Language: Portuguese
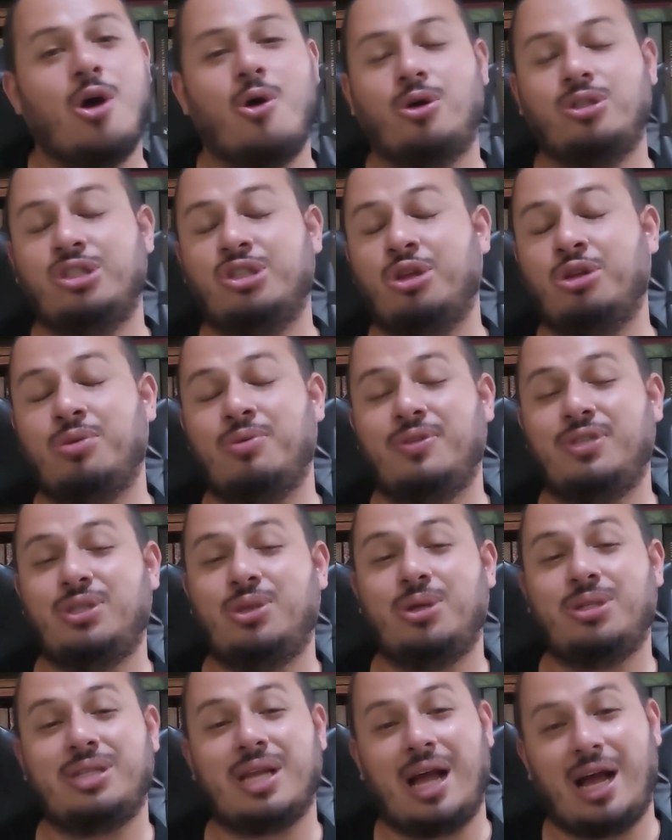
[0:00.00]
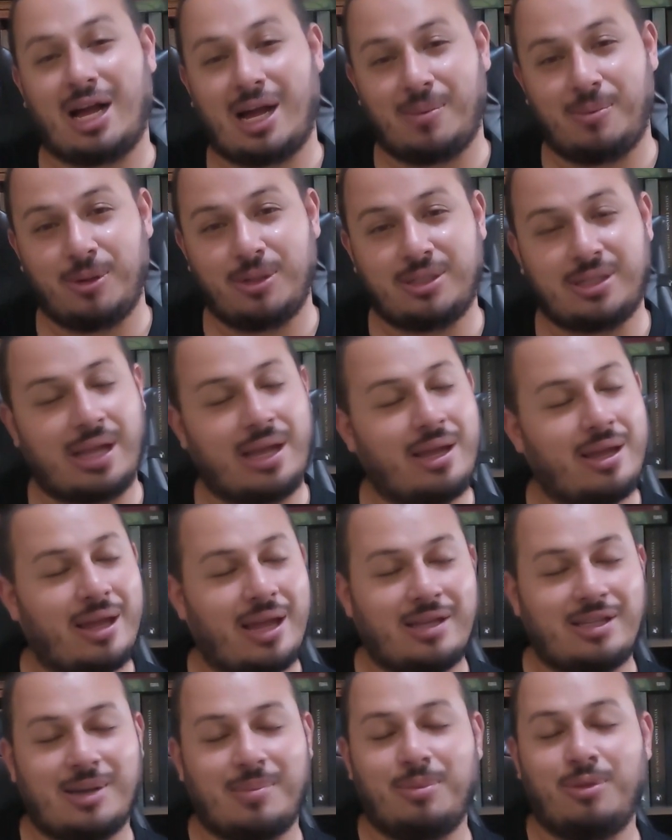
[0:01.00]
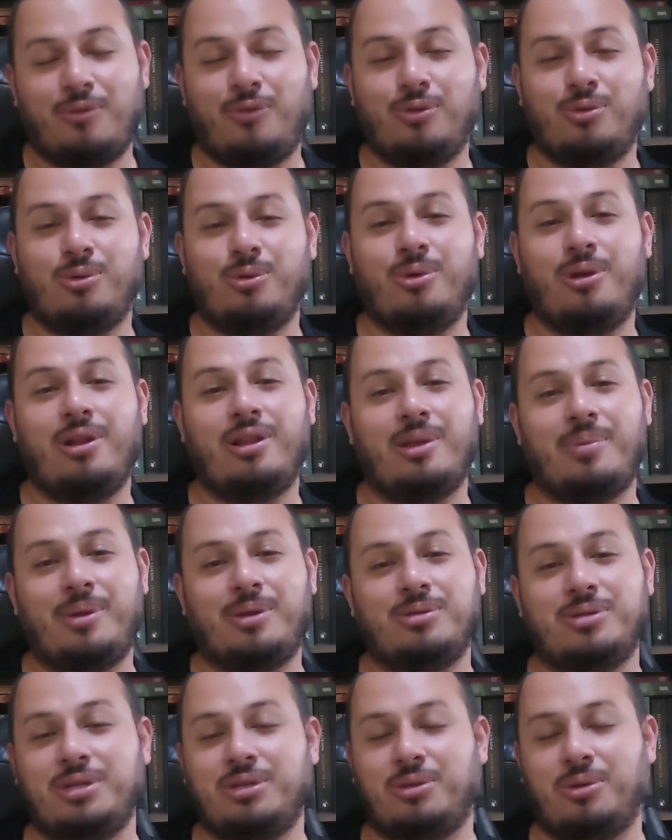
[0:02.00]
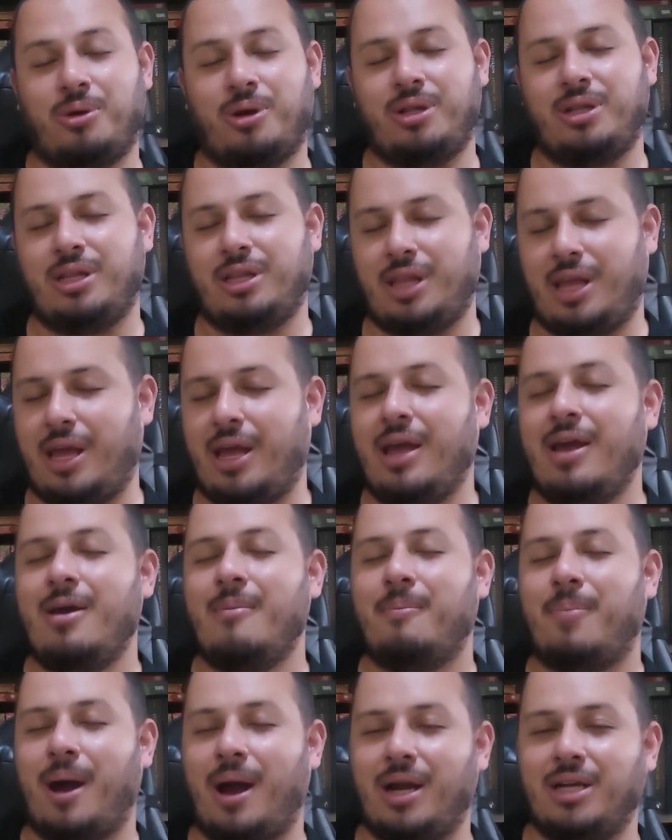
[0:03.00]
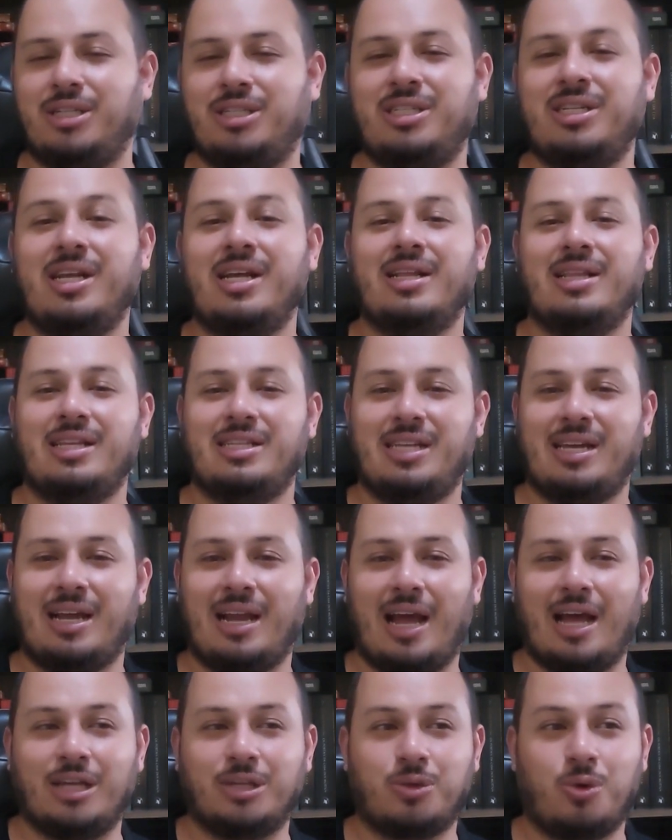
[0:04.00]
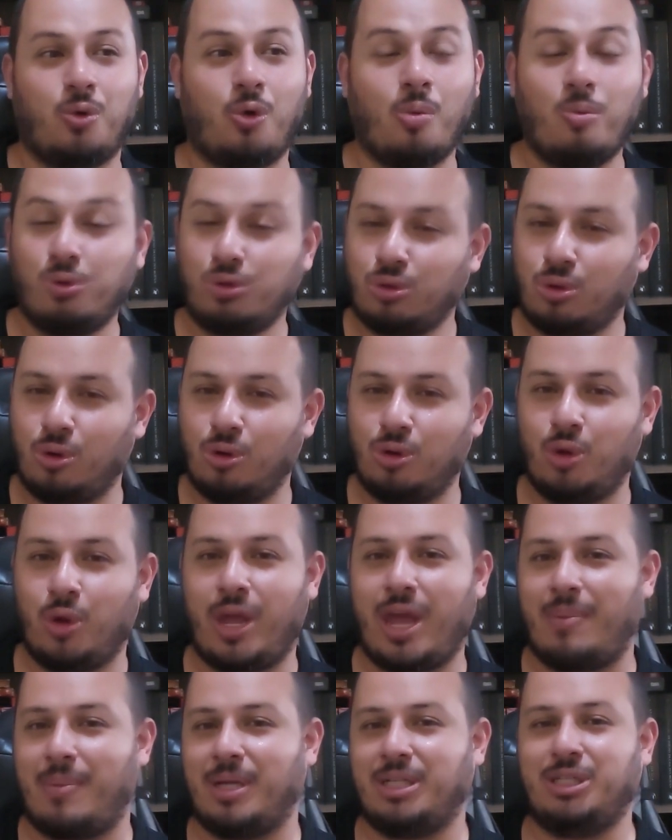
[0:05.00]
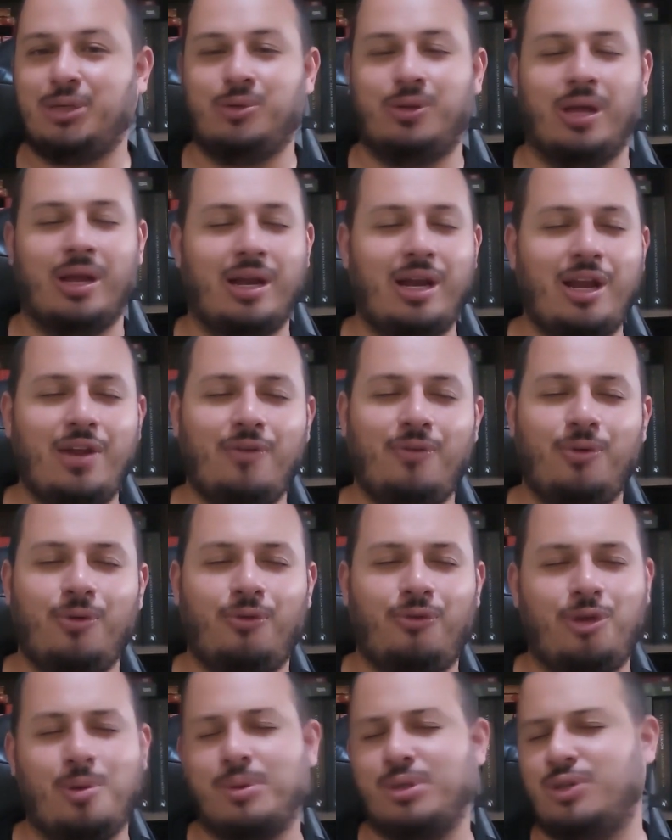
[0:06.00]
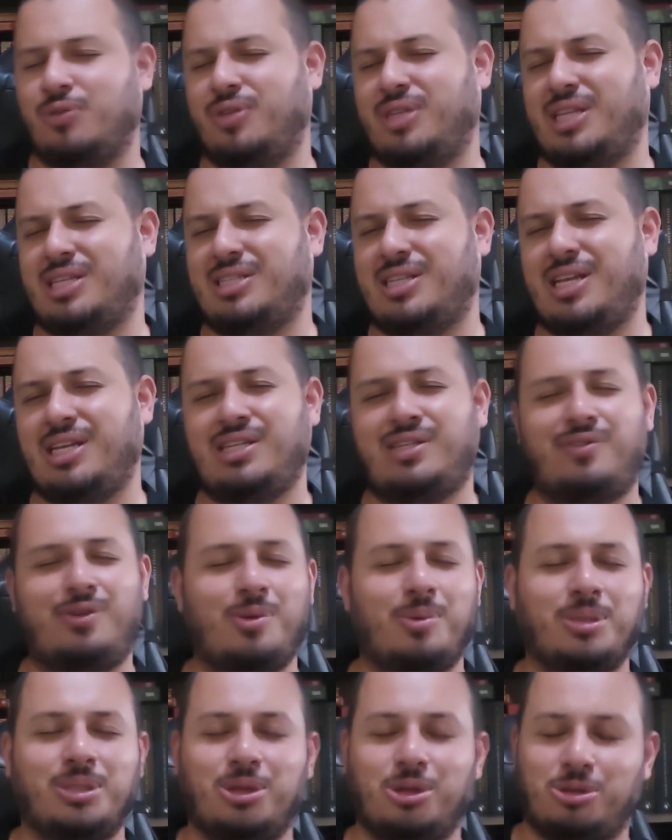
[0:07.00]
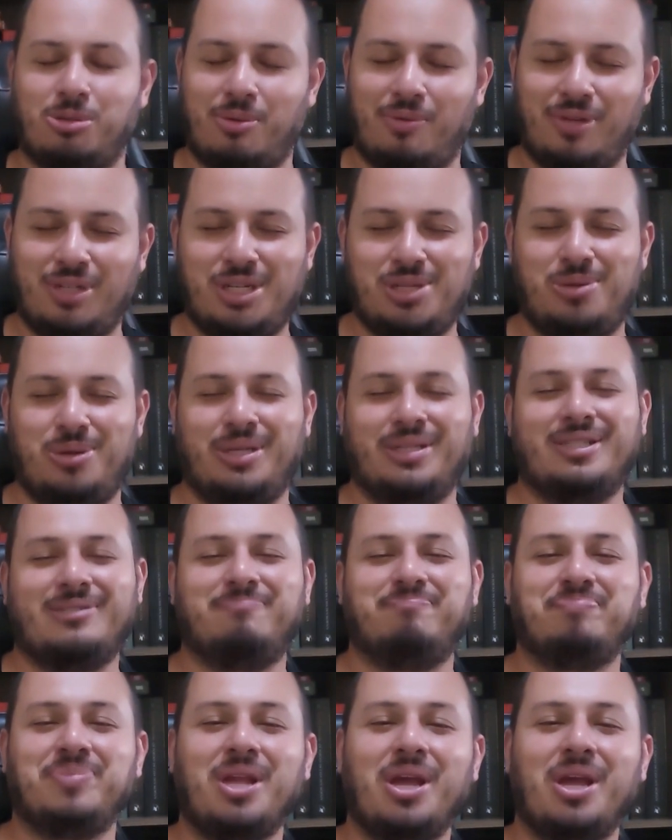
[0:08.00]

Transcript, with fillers: O de 2022 acabou de sair, quem sabe no futuro ele também não se torne né, parte desse clássico como um todo, que é Matilda. Livro, filme de 96, filme de 2022.